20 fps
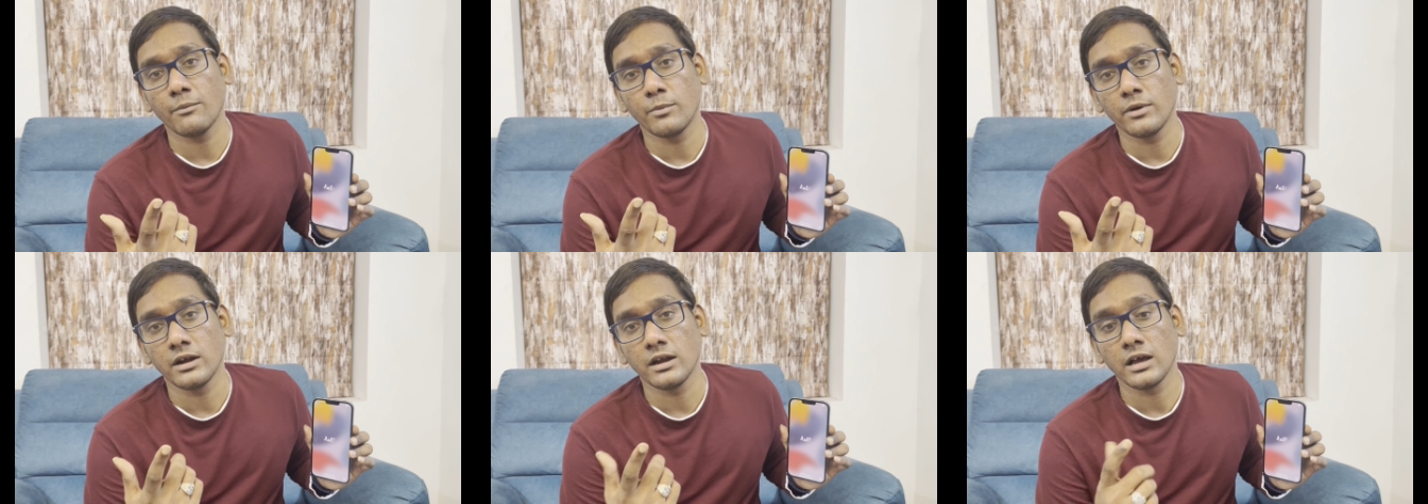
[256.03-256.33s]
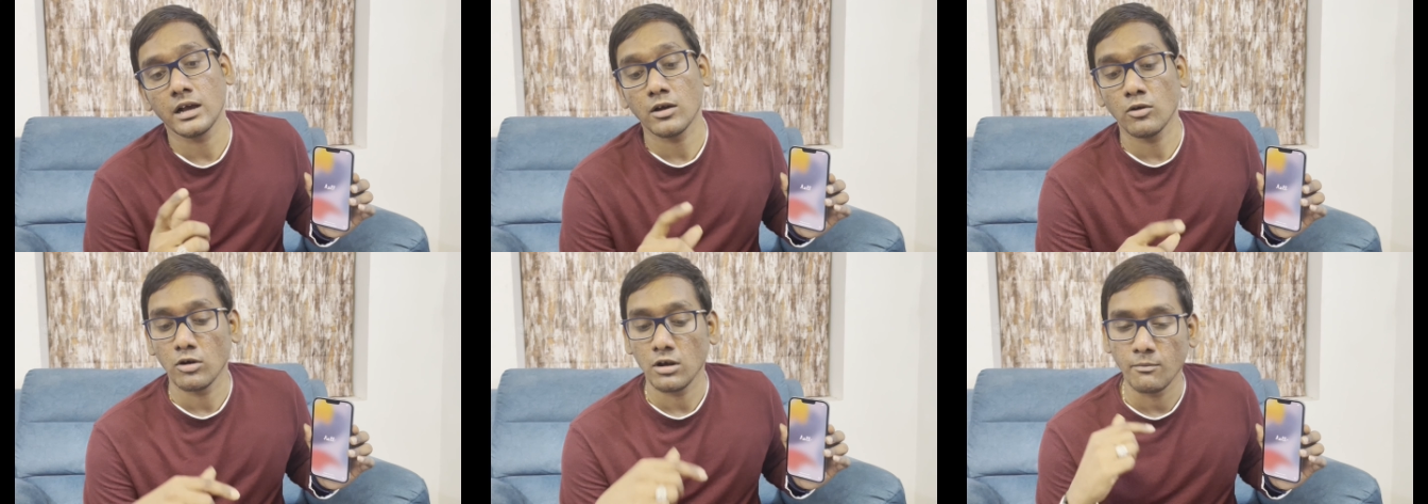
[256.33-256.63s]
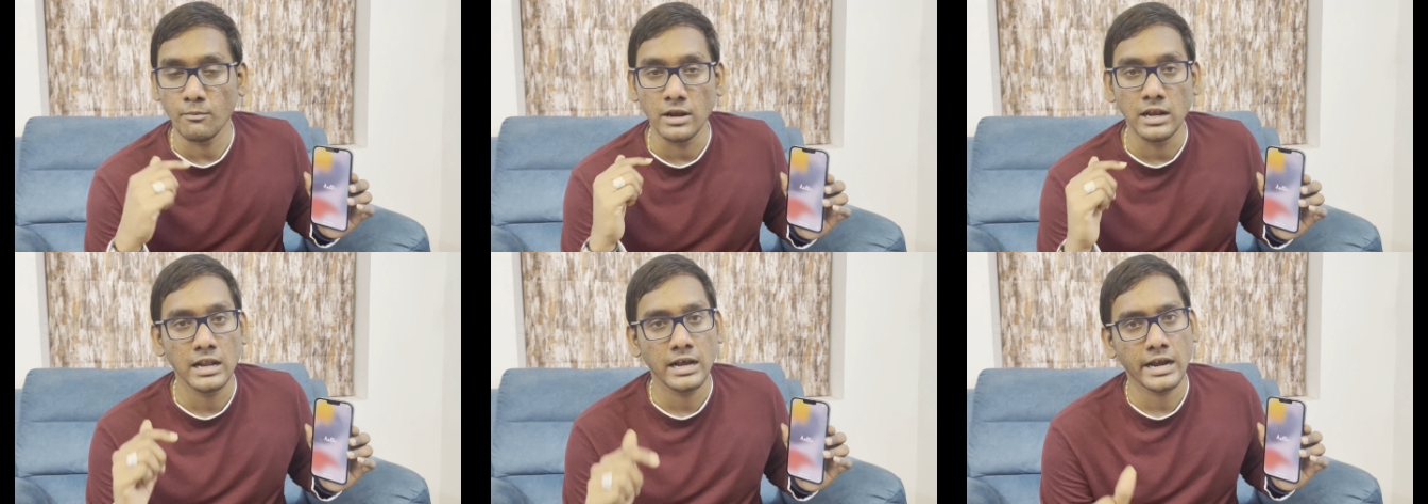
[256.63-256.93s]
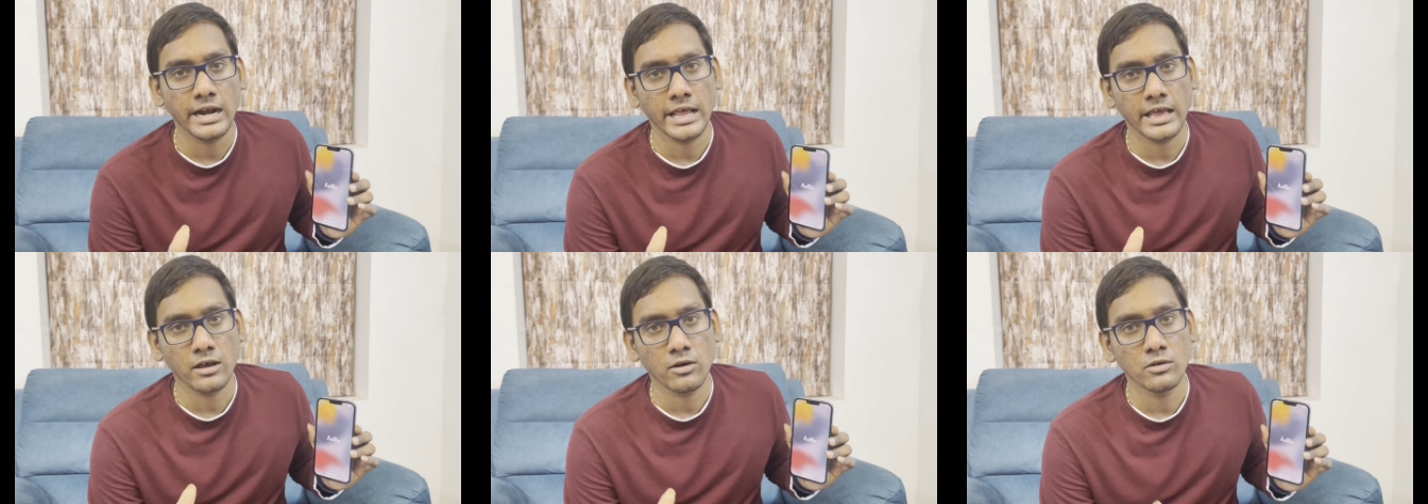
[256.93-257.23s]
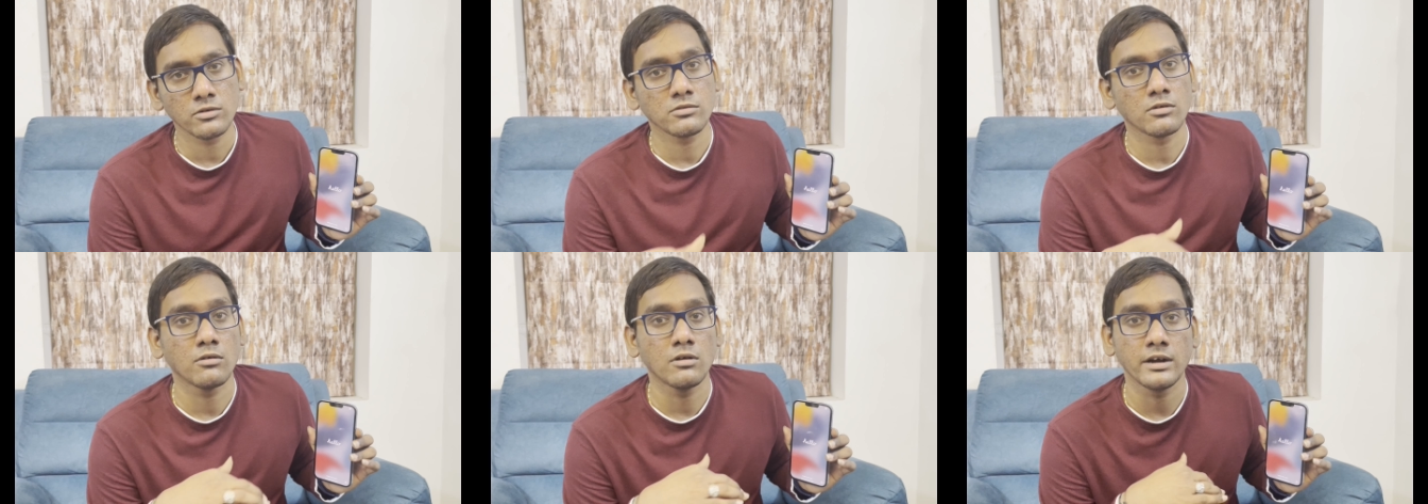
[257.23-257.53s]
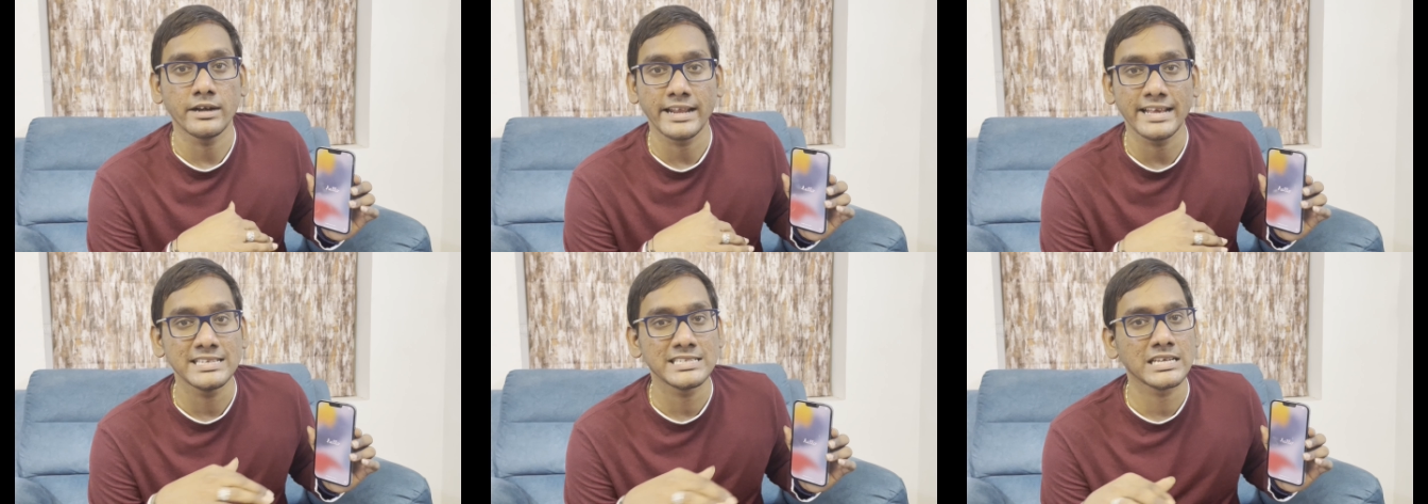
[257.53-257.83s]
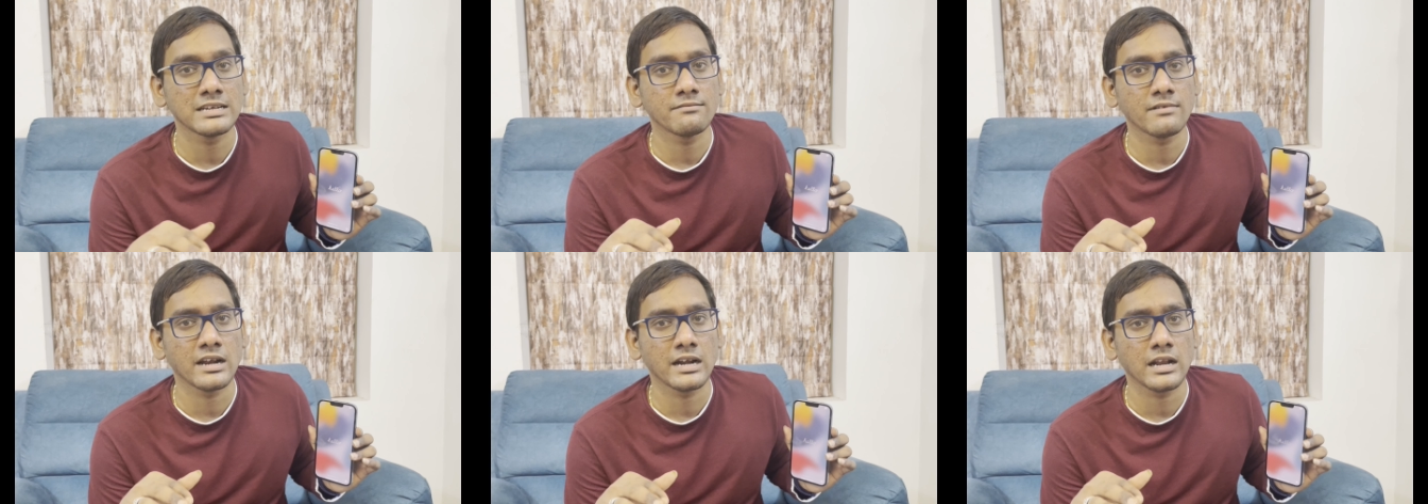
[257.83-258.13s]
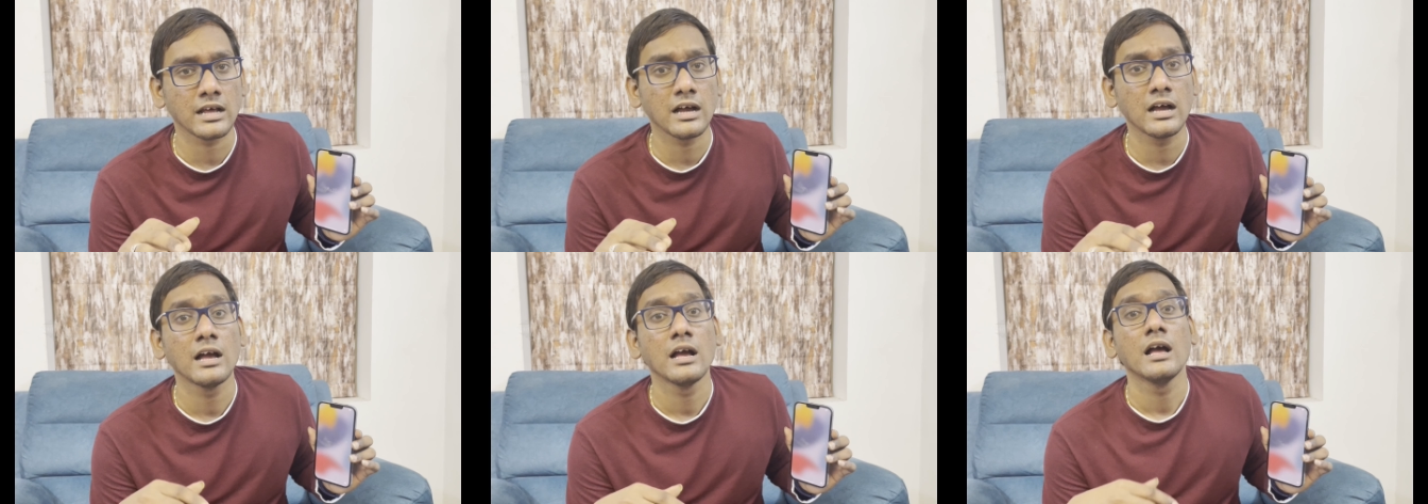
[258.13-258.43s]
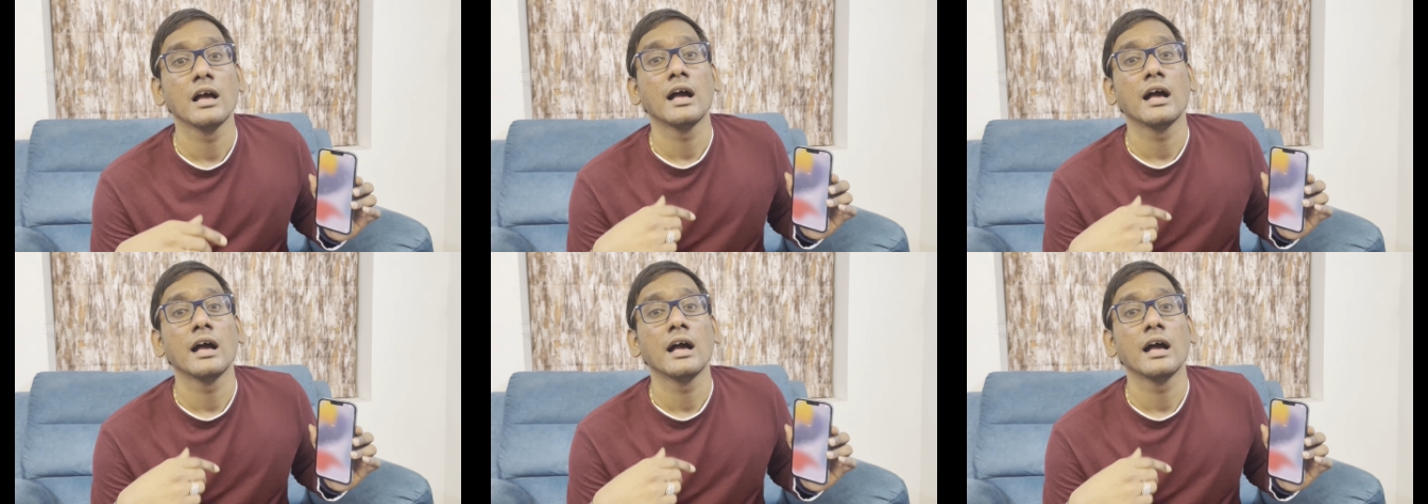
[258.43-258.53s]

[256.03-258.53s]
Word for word: அப்படின்னாக்கா உங்களுக்கு பில்லு கிடைக்கும் ஸோ உங்களுக்கு டென்ஷன் வேண்டாம்